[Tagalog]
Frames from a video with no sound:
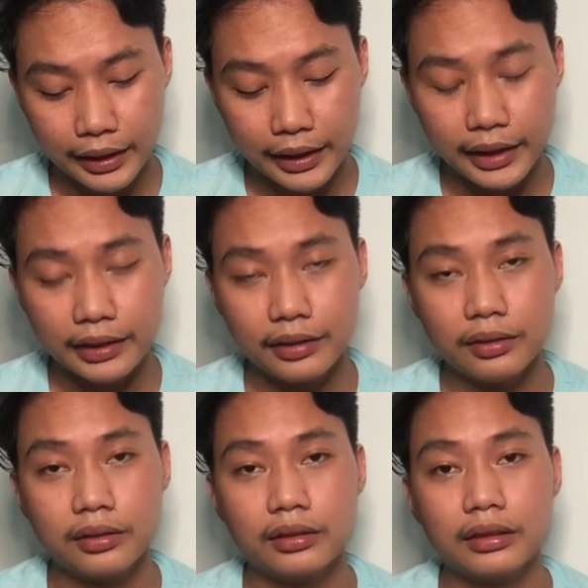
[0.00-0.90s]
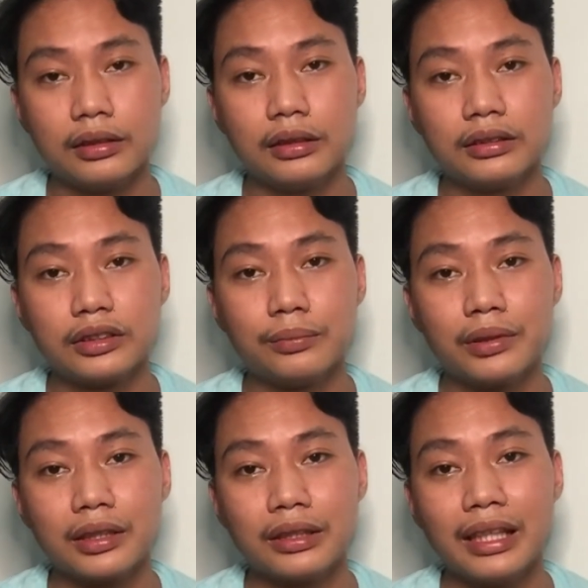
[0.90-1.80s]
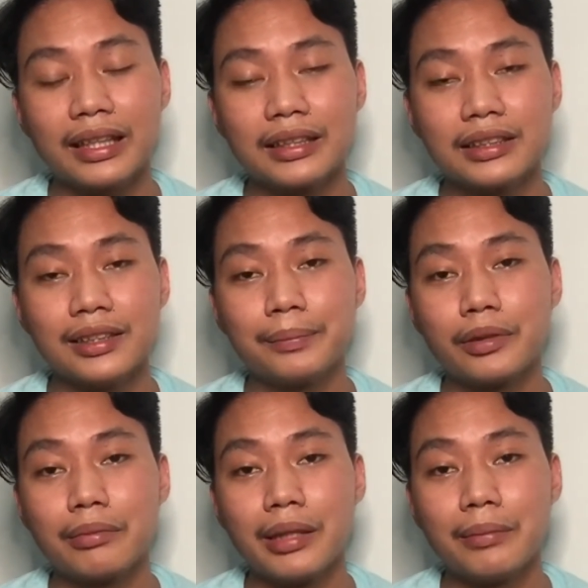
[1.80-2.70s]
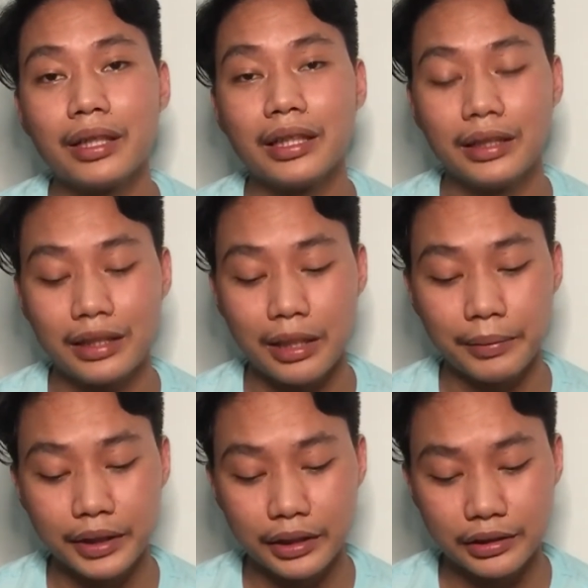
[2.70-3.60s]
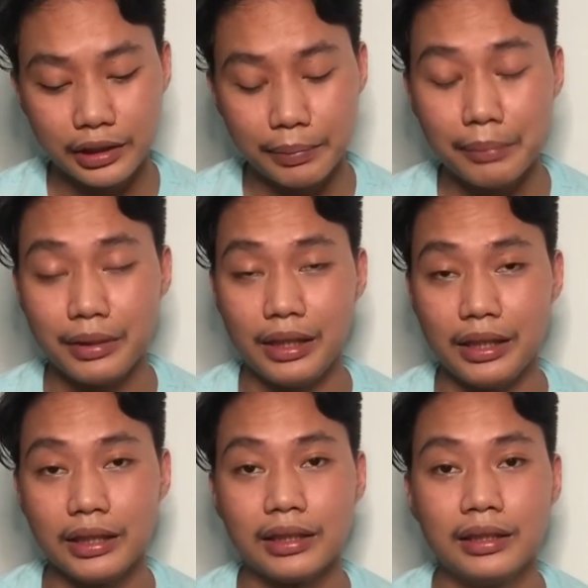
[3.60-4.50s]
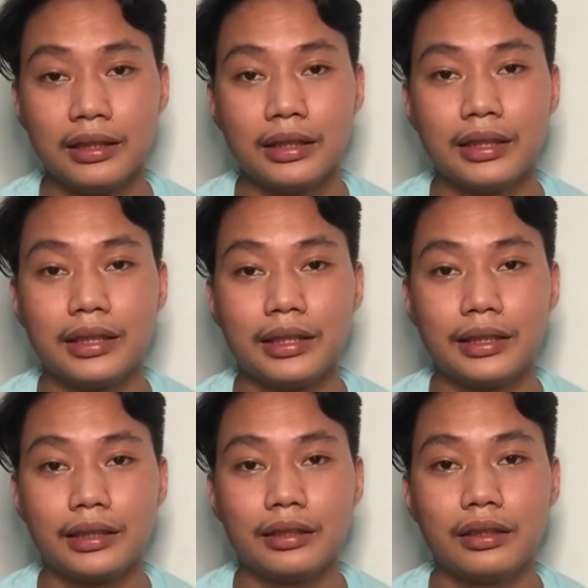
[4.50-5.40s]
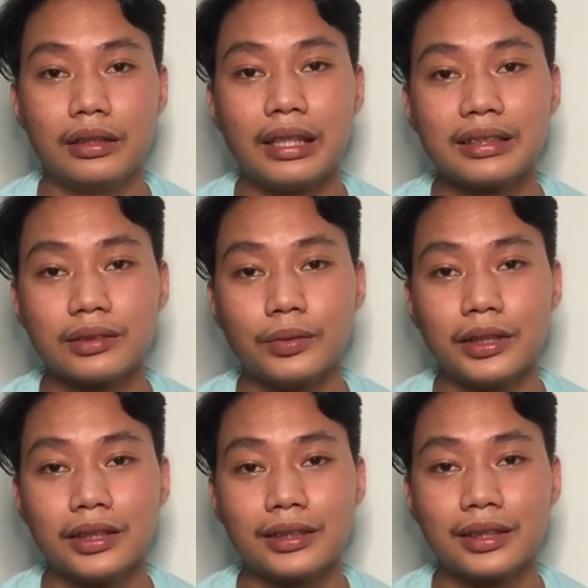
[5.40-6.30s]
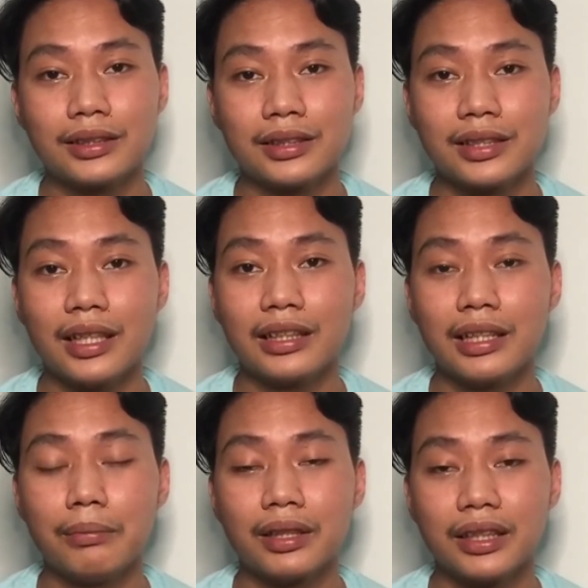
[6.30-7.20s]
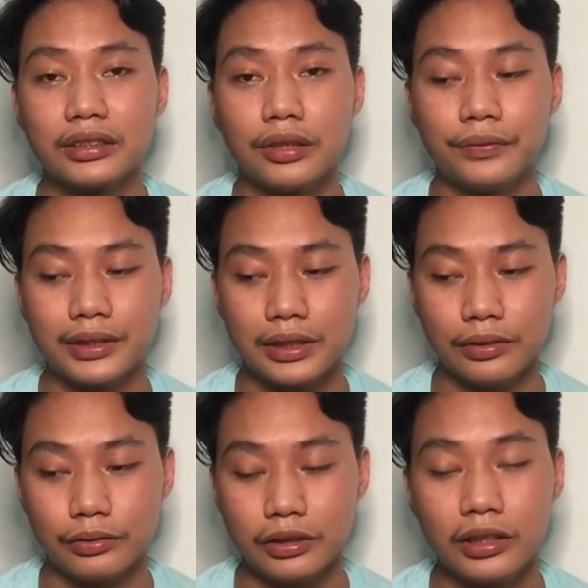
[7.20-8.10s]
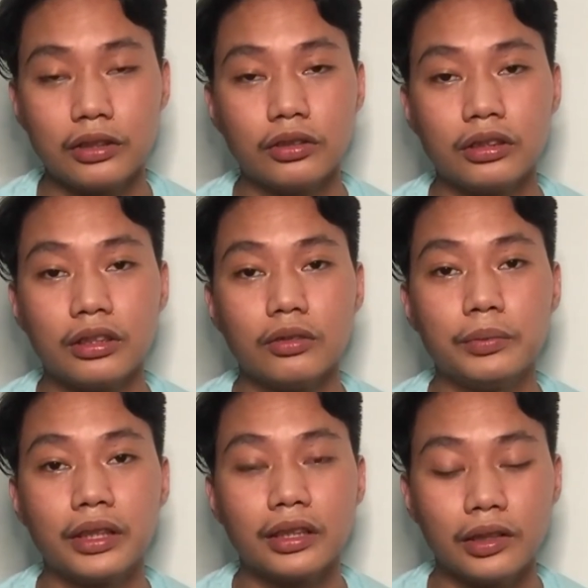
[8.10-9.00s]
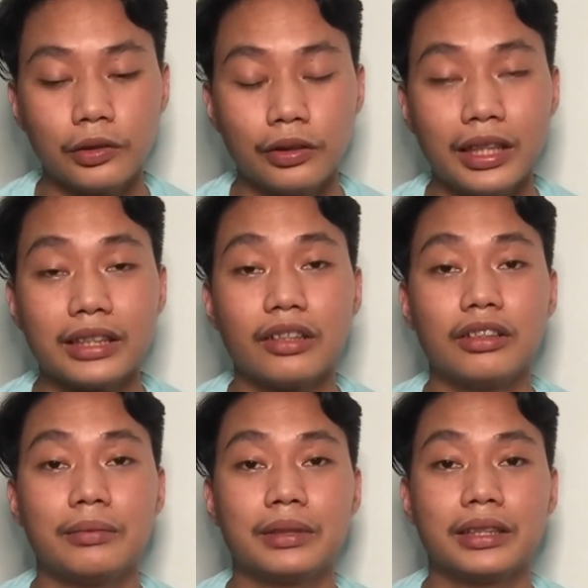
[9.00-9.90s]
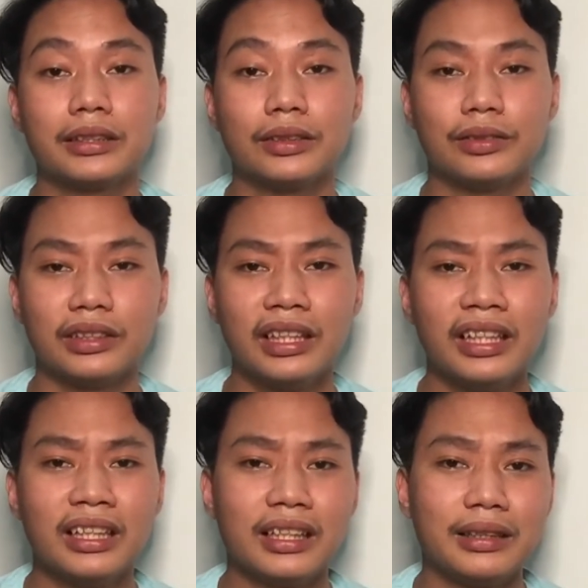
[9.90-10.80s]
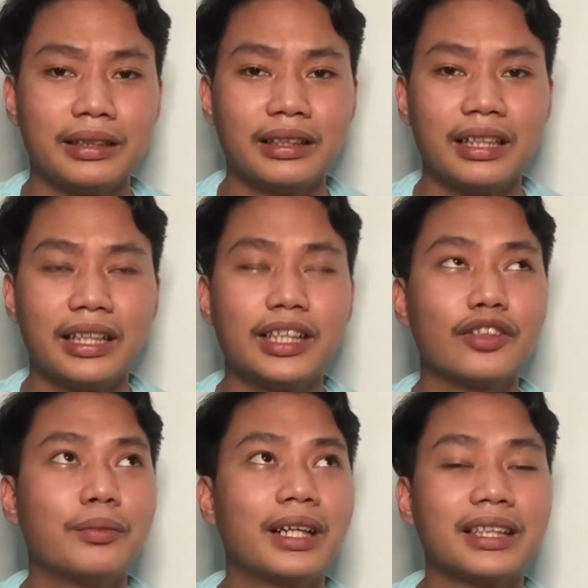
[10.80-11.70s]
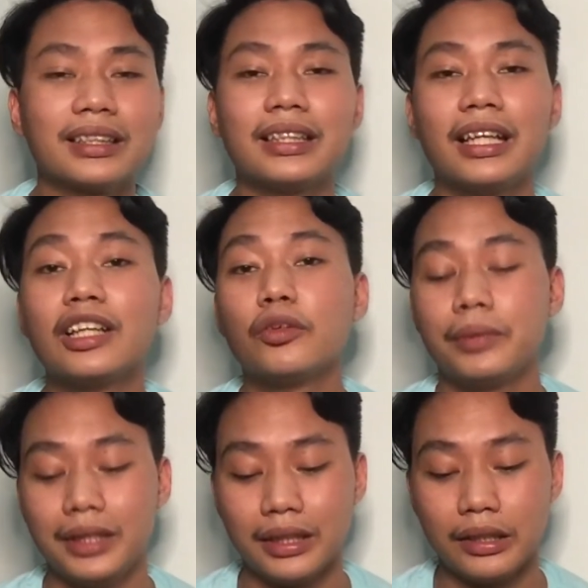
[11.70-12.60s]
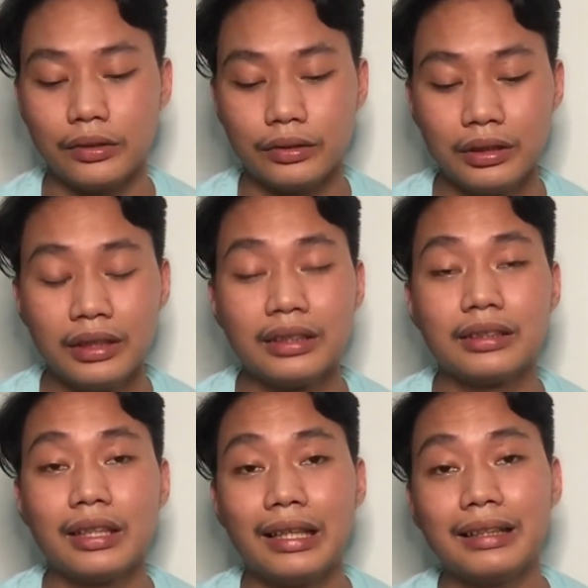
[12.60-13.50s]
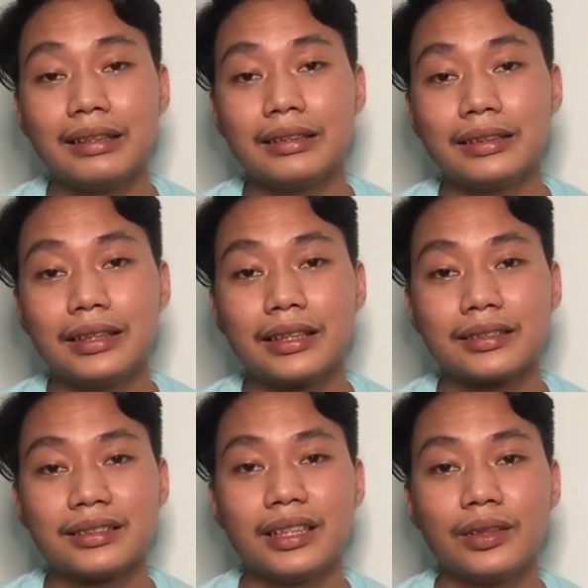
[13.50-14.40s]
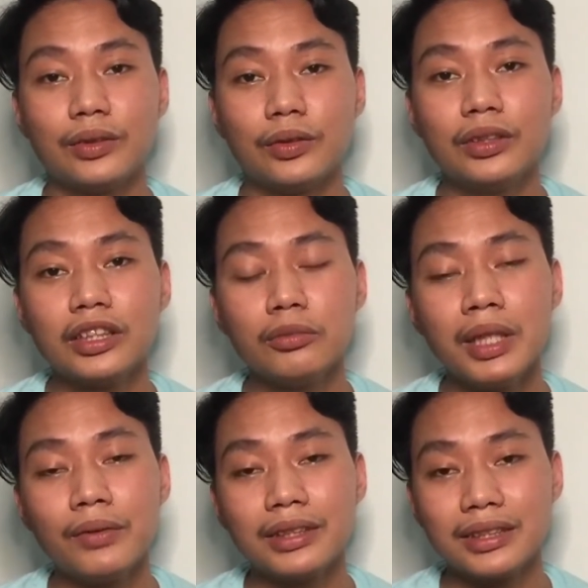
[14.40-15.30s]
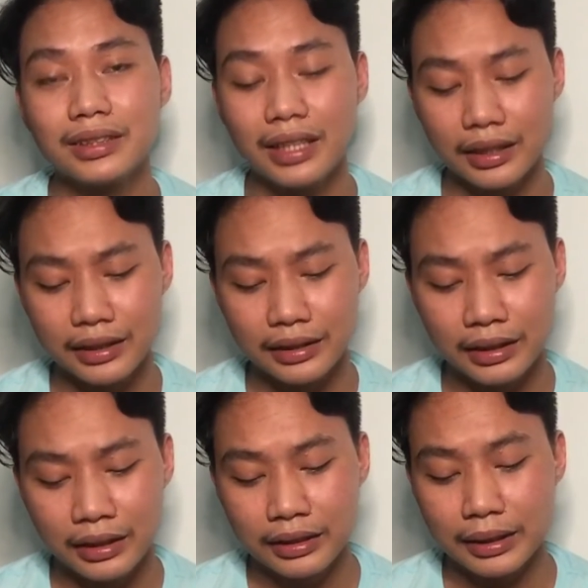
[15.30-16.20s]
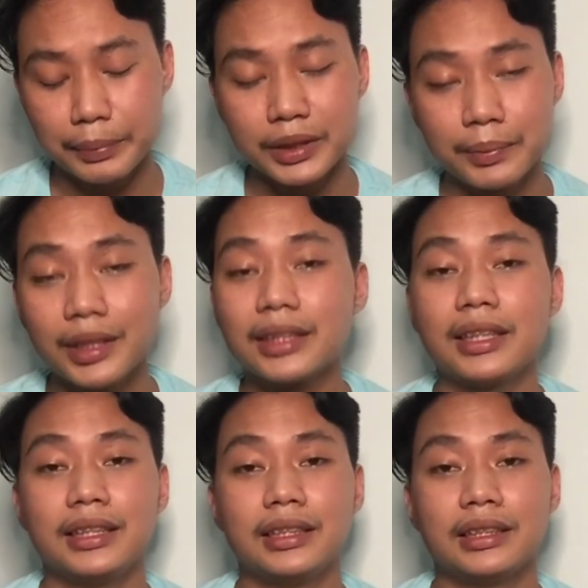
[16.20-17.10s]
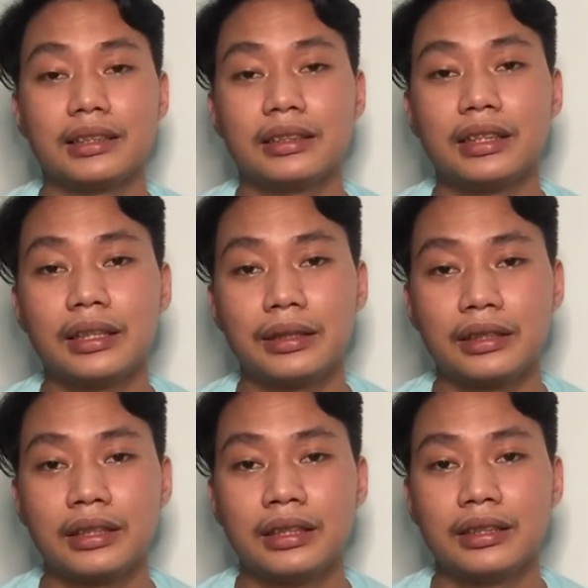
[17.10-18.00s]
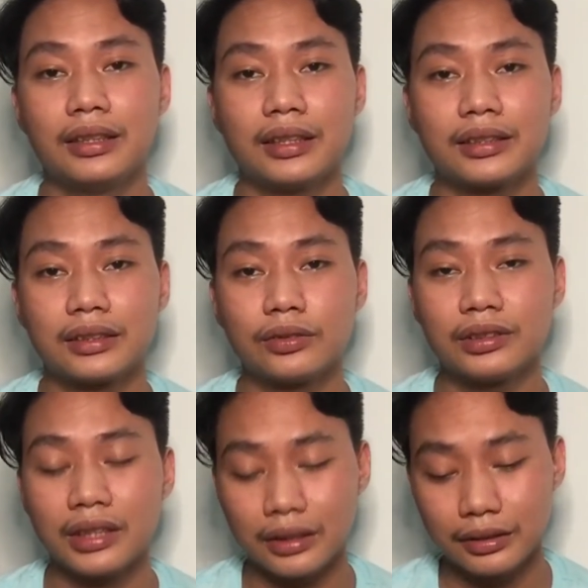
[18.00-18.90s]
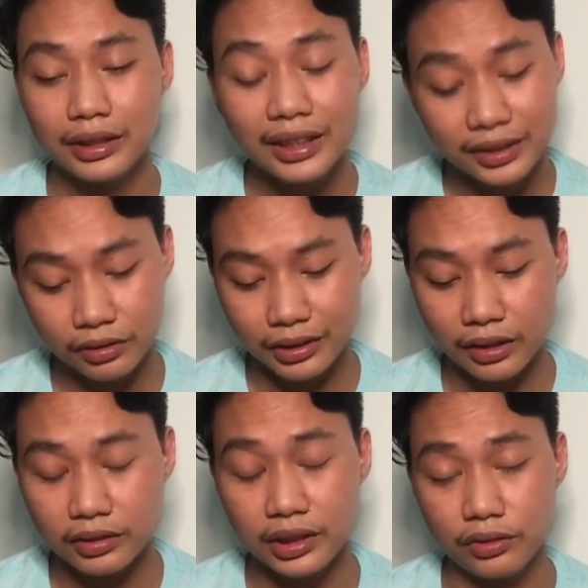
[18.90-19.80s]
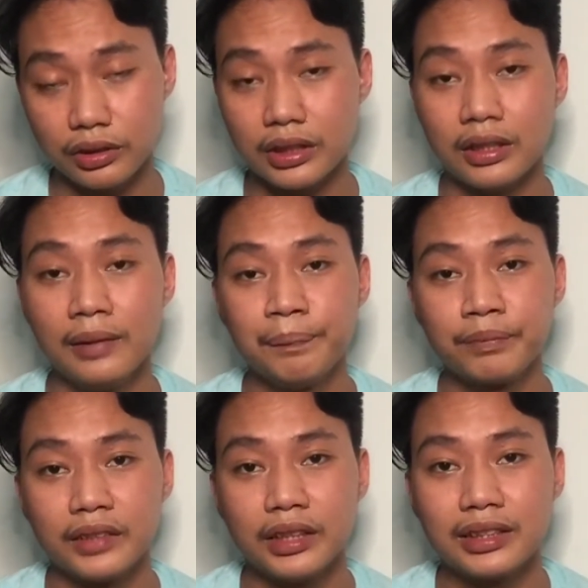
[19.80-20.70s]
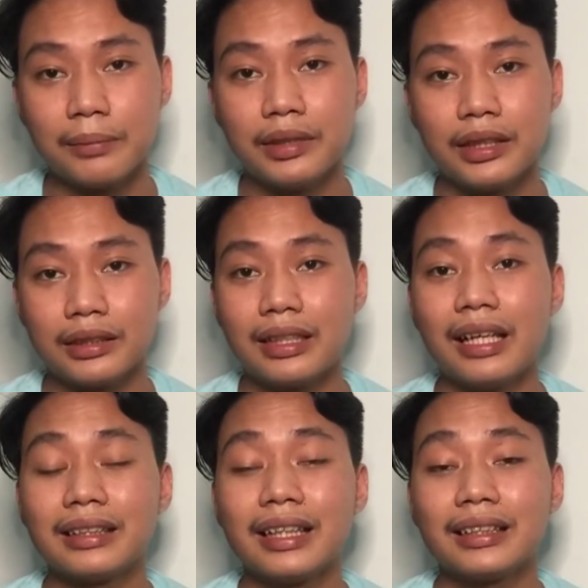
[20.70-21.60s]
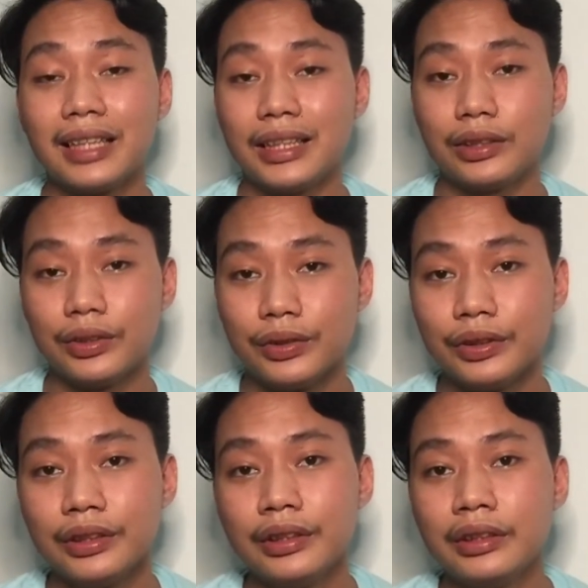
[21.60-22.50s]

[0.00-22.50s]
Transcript: And sobrang laki kasi ng problema nga namin ngayon sa pamilya. And last week, nag-text siya sa akin habang nasa office ako. Then, umiyak ako kahit ako lang mag-isa dun. And ayaw ko makita nila na umiyak ako. Dahil tinext niya ako. Una tumawag siya sa akin, tapos pinatay niya. Then, Tinext ko siya. Tinext ko siya kung sino siya. Then sabi niya, ang tatay to.